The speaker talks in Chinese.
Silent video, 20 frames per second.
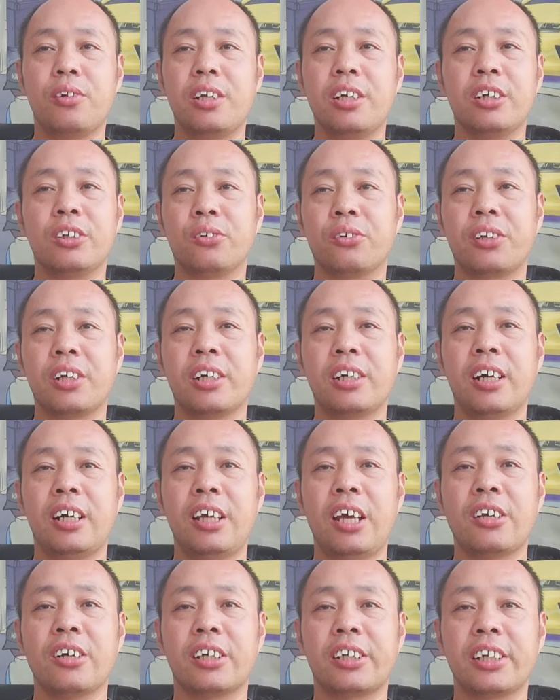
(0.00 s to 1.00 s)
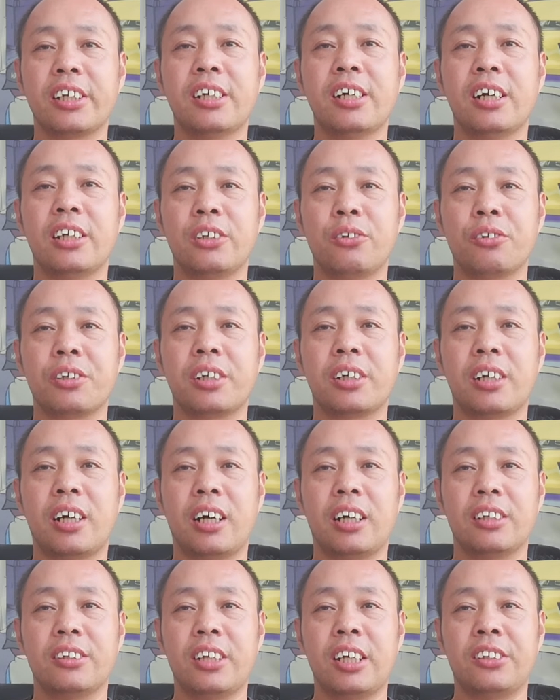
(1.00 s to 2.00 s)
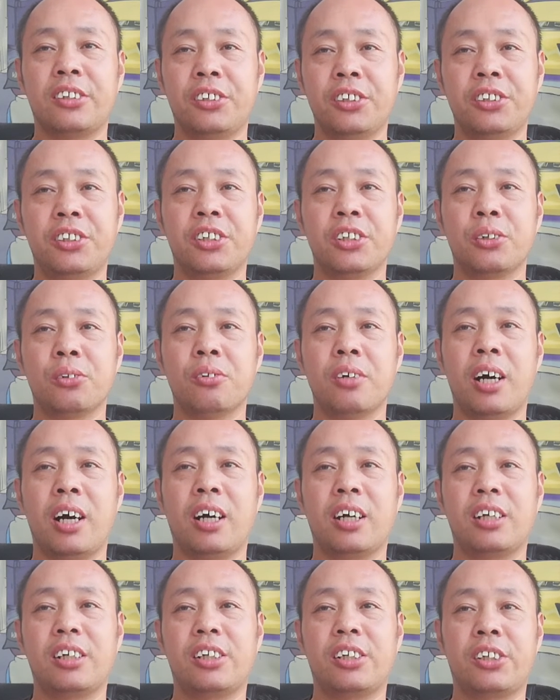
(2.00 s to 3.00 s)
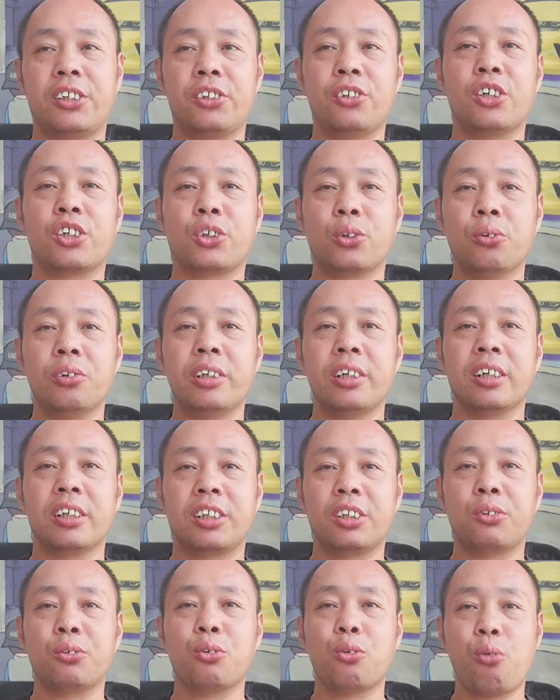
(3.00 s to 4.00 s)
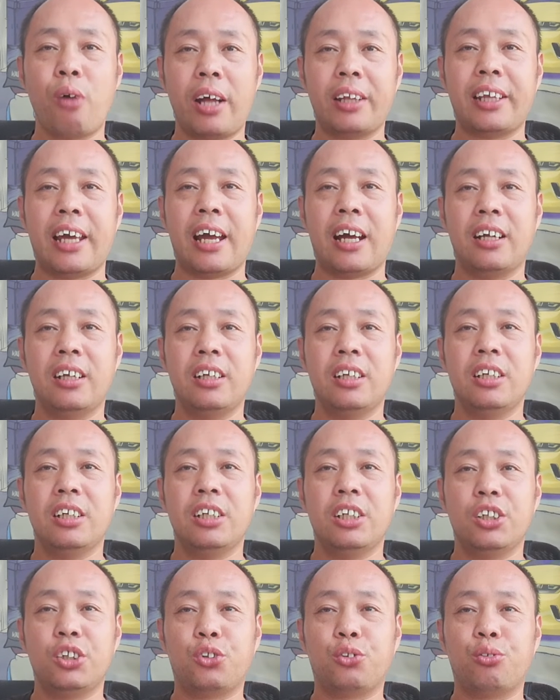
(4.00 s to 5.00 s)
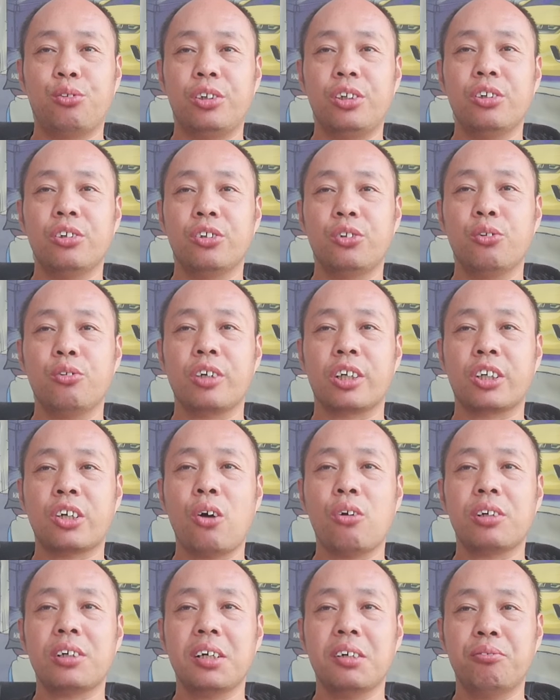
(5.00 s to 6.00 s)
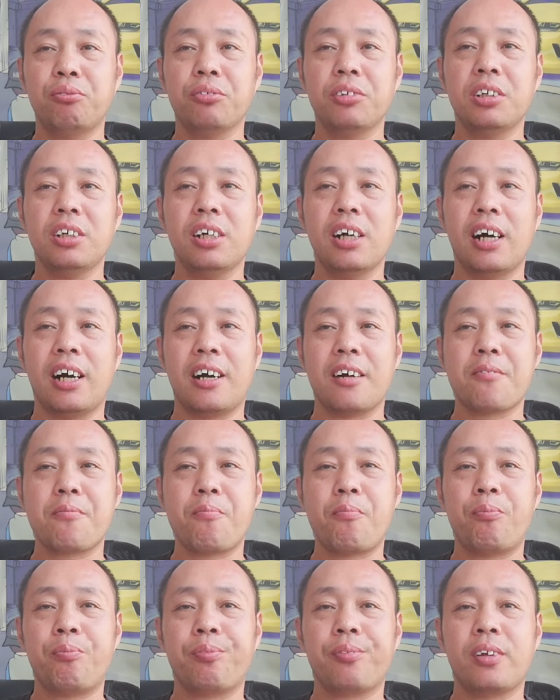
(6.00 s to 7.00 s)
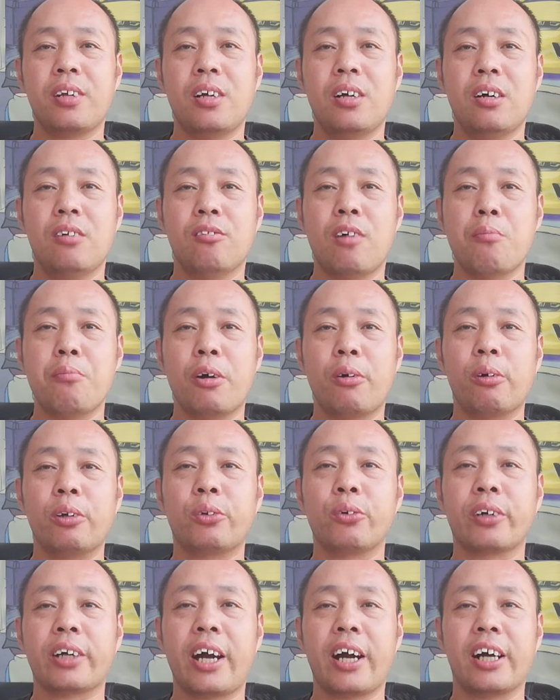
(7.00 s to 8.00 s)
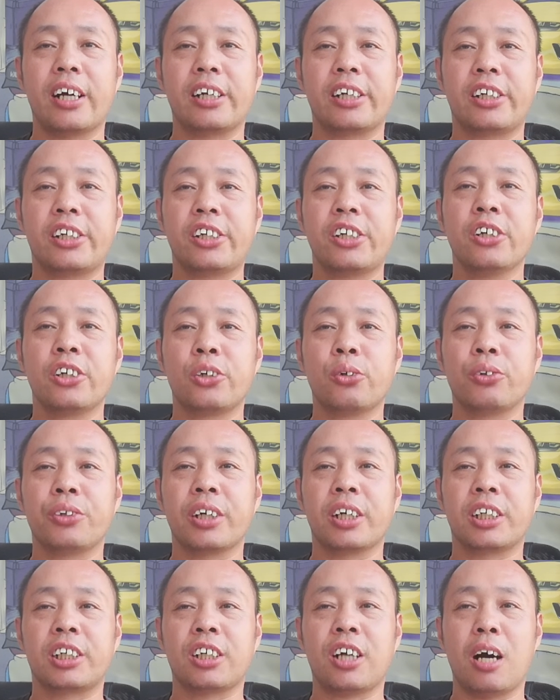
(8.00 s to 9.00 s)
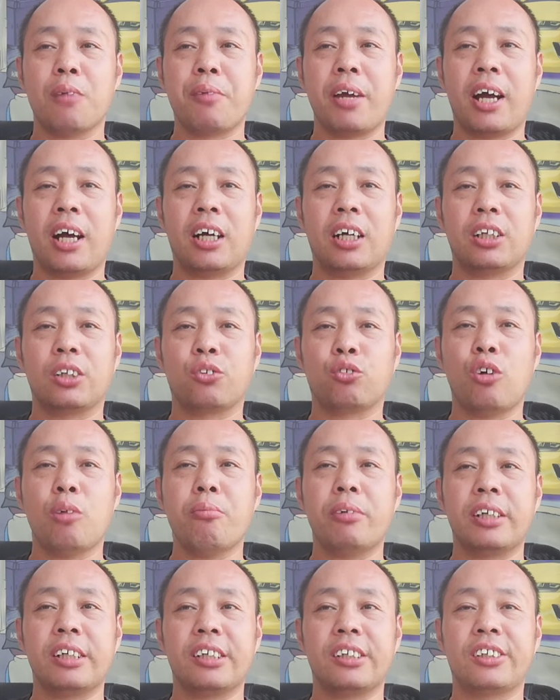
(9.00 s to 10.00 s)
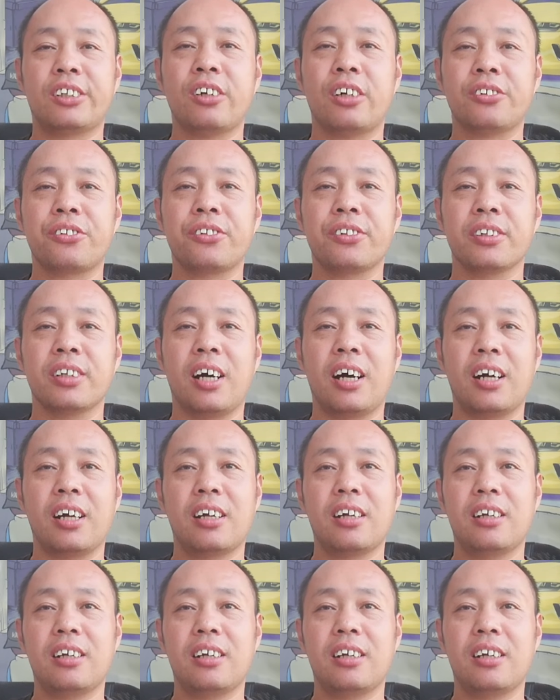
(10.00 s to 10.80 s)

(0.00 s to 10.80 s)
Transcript: 令韭菜哥印象深刻的就是啊，在集体中啊，只要首领提出观点，群众就会高声附和。我们回头看看郑州那个场面，多么的相似啊！